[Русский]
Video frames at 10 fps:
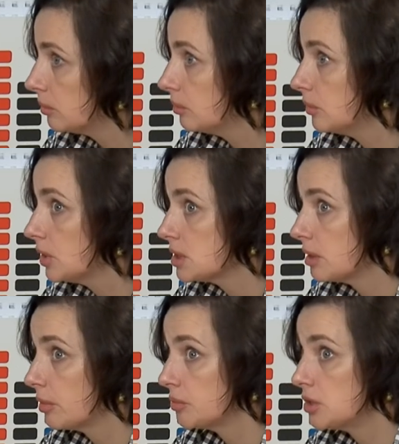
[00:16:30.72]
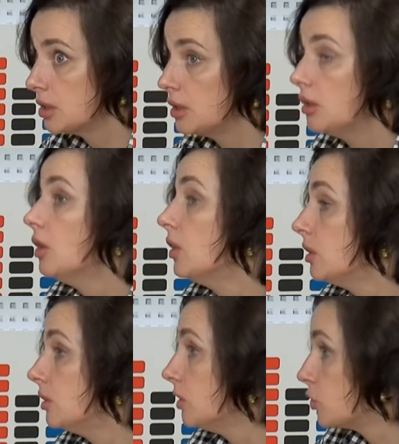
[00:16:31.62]
На самом что деле... попало, мы не
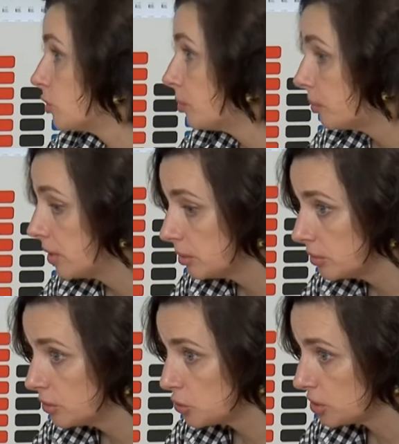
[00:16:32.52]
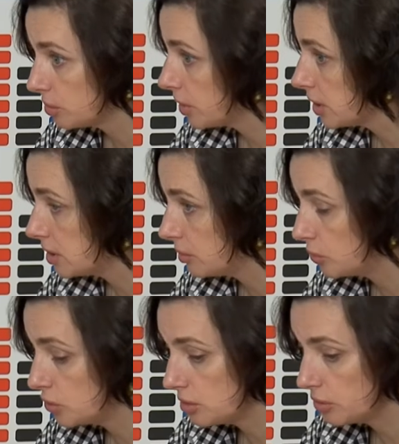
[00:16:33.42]
берем. Нет, что попало, мы точно брать не
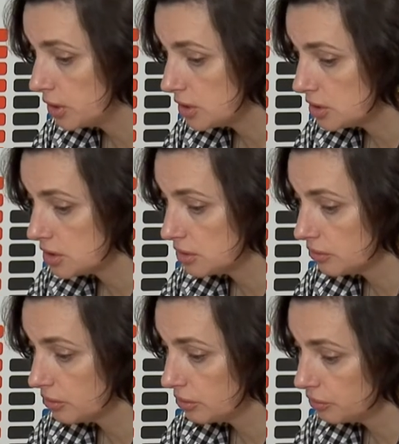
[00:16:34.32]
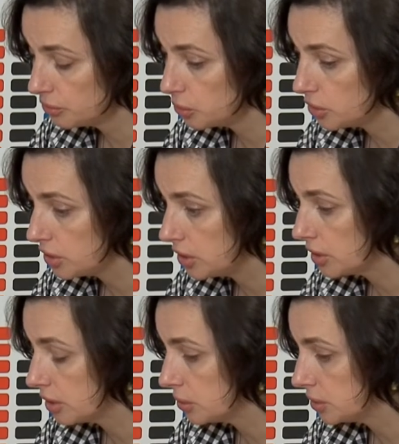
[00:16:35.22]
будем. Есть э, внутренний
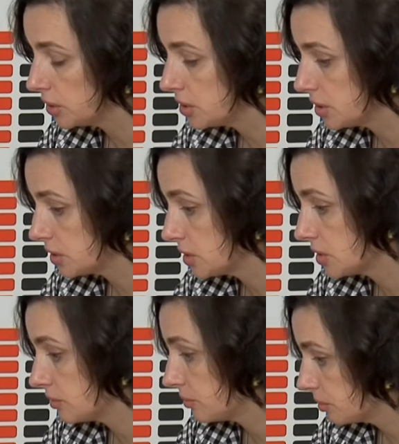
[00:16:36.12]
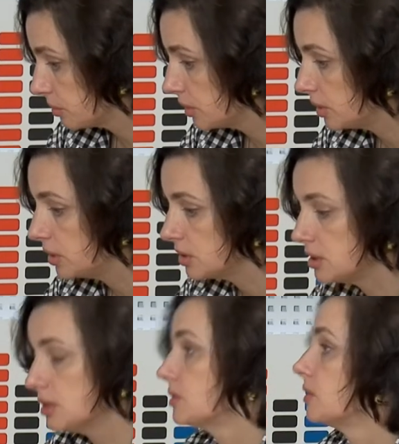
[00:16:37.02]
какой-то ценз,
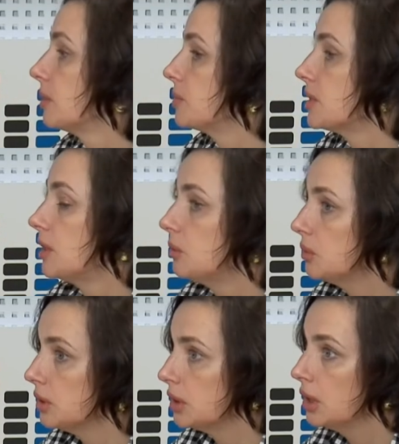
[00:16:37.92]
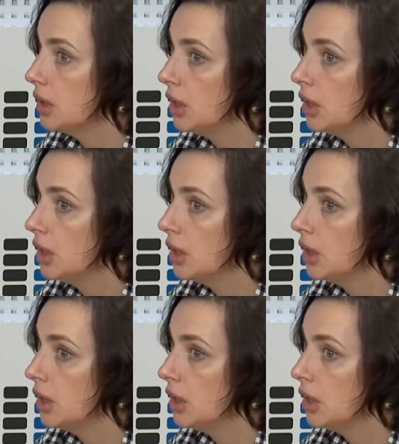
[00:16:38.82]
естественно, абсолютно.